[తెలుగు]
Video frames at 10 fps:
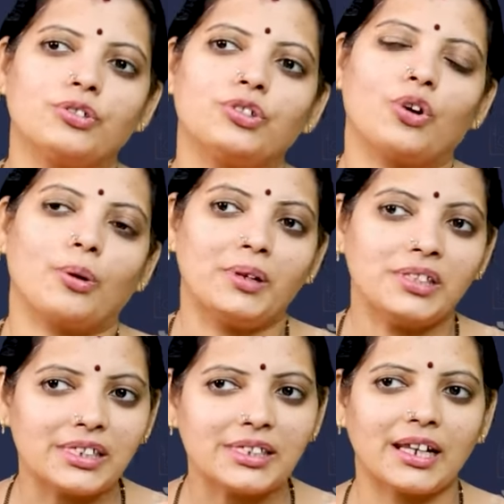గురించి ఒక
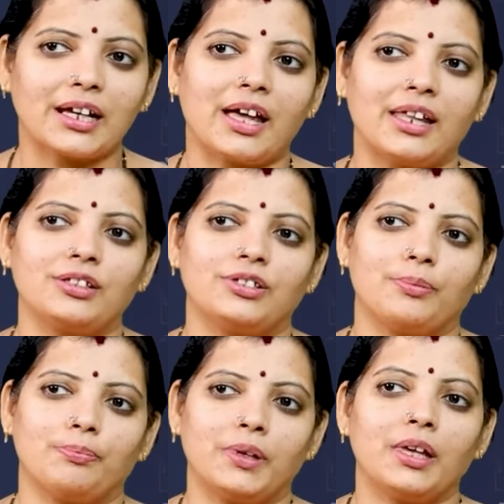మంచి జరగాలని
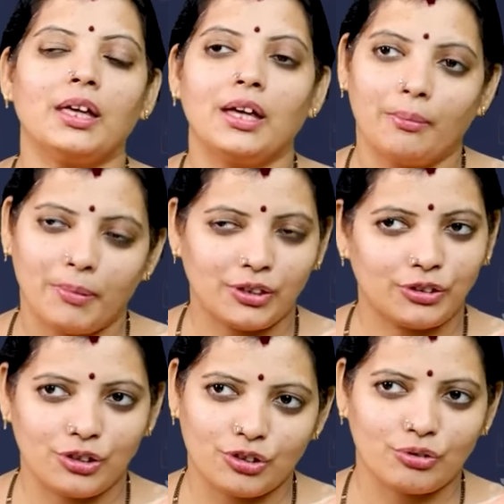చెప్పి మనం
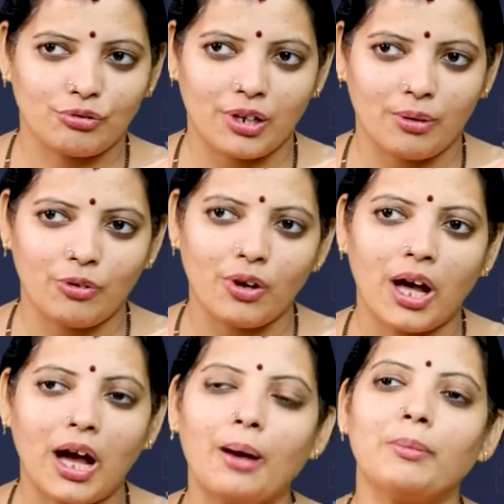తెచ్చుకున్నామో
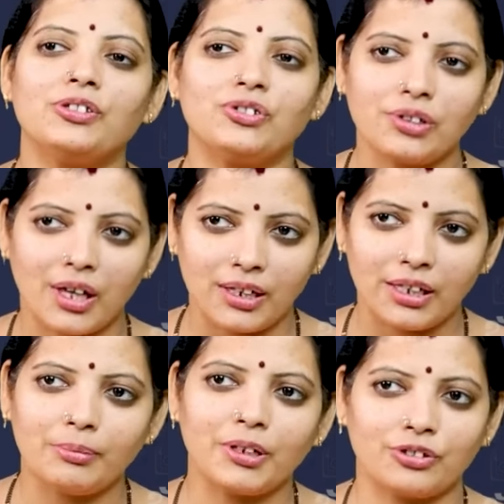ఆ మంచి
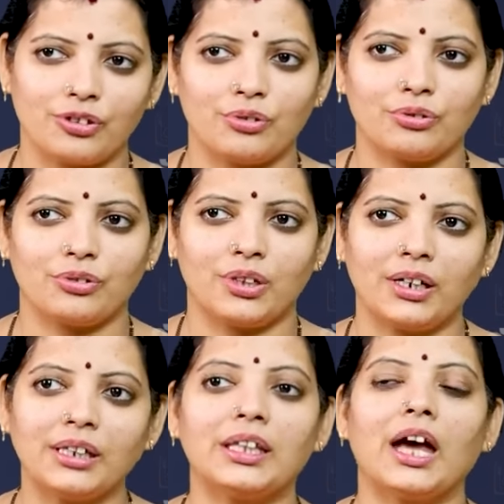అనేది మనకు జరుగుతుంది
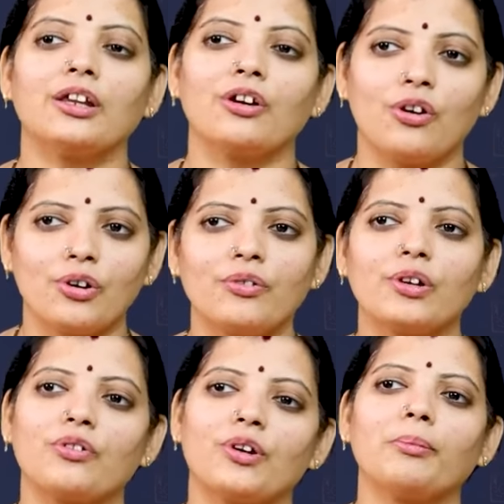అంటే దాని
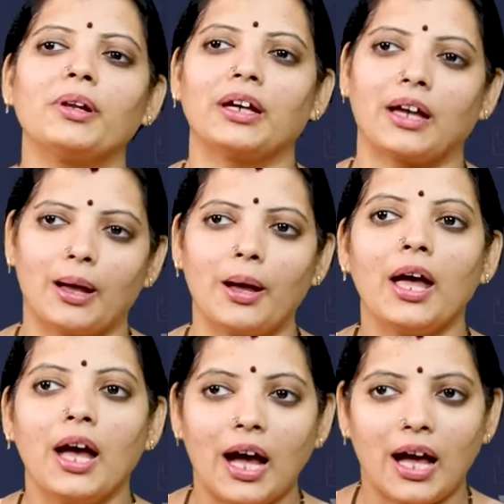గౌరవం కూడా మనం కా
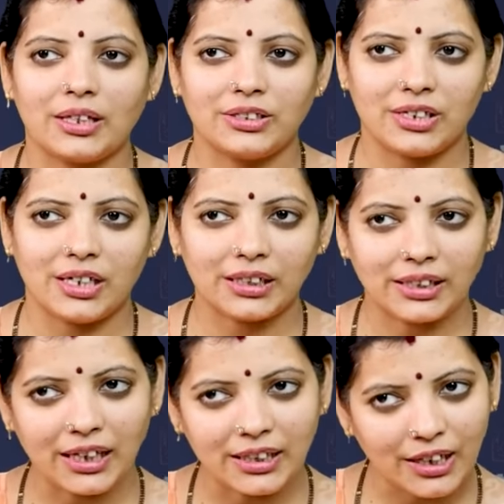ఆ చీర
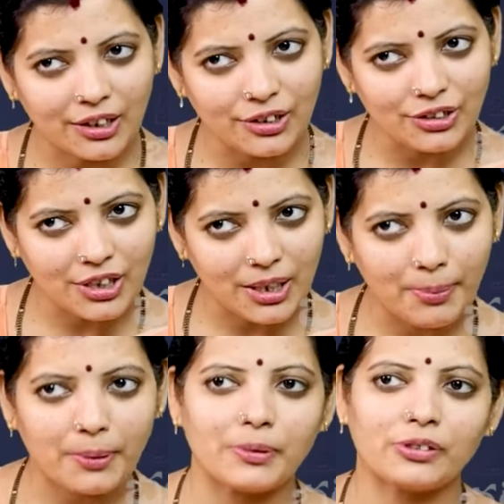తల్లి దగ్గర నుంచి ఏ
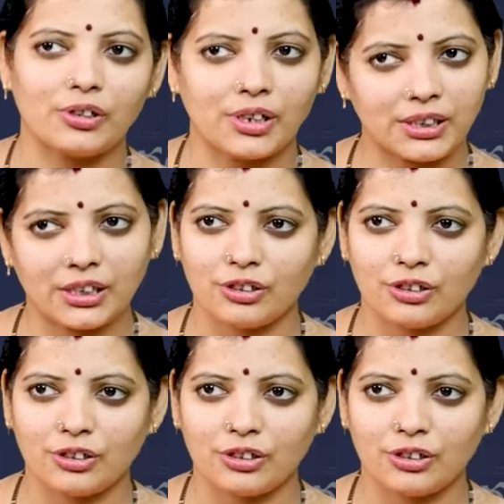పర్పస్ అయితే